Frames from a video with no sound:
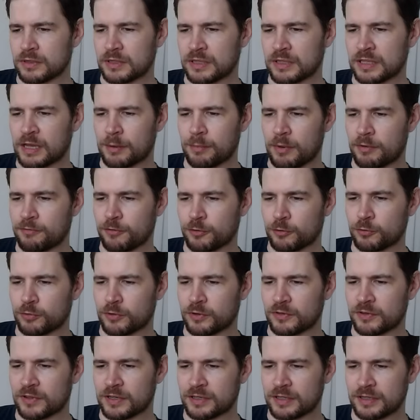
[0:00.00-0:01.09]
ich habe einfach nur
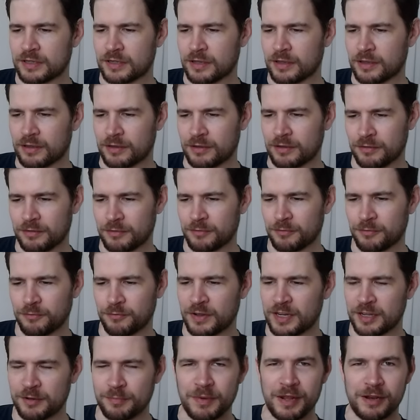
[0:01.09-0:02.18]
gesagt, äh,
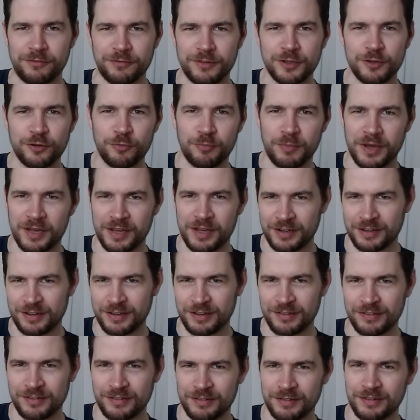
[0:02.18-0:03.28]
wenn ich mal ein Video mache,
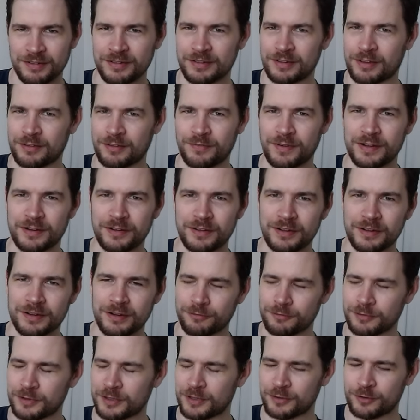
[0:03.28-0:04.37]
dass das weiterhin
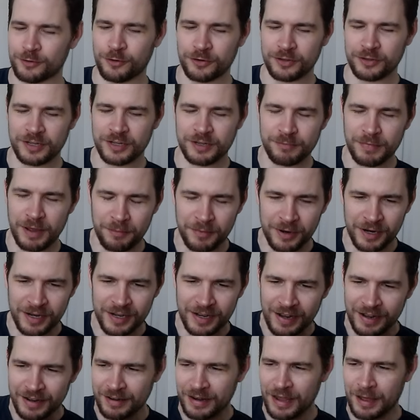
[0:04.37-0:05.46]
auf dem Discord in meinem
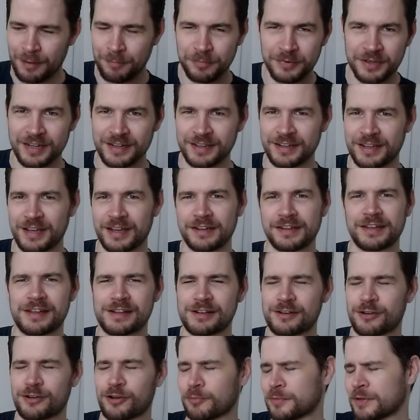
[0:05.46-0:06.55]
kleinen
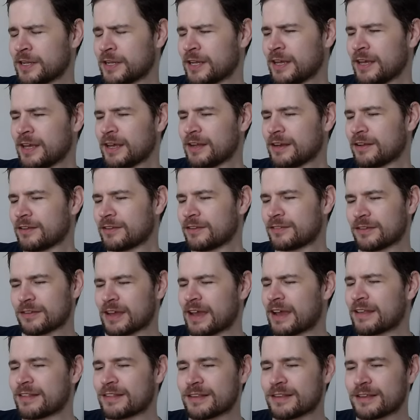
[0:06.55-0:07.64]
Update-Kanal kommt. Das ist das
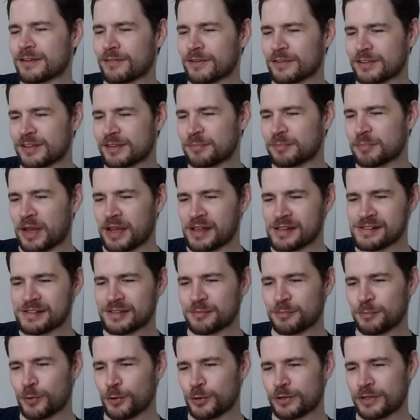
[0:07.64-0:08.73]
Einzige, was ich
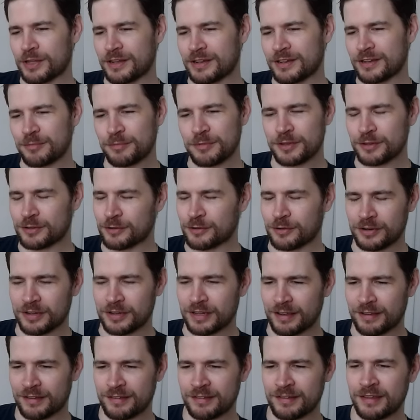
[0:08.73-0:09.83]
behalten möchte in dem Discord. Der
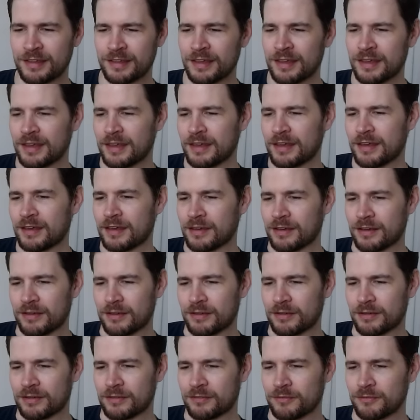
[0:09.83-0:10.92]
Rest
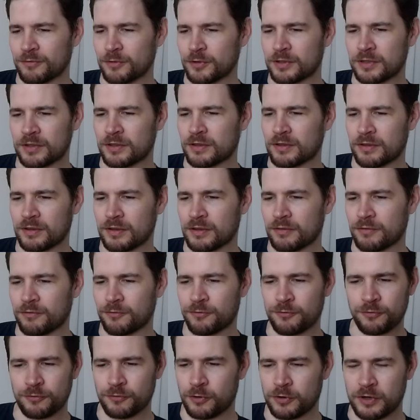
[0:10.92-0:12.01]
äh, wird
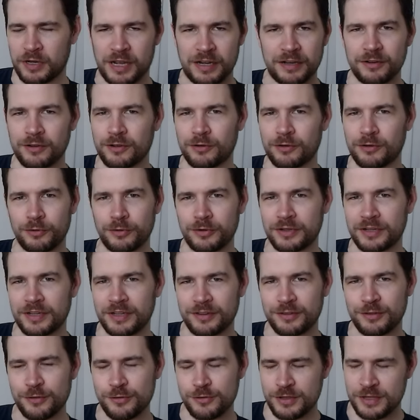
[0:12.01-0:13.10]
von anderen Leuten
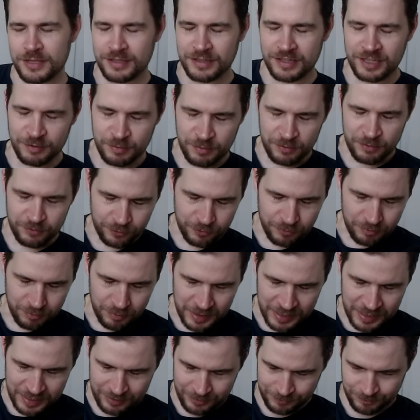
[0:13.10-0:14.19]
jetzt entschieden, nicht mehr von
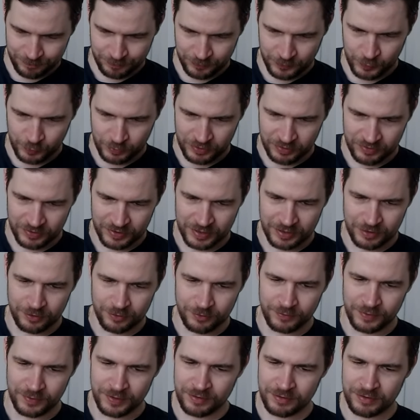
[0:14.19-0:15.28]
mir. Nur, dass ihr
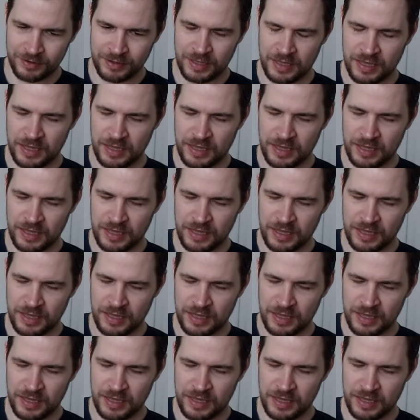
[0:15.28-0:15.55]
das wisst.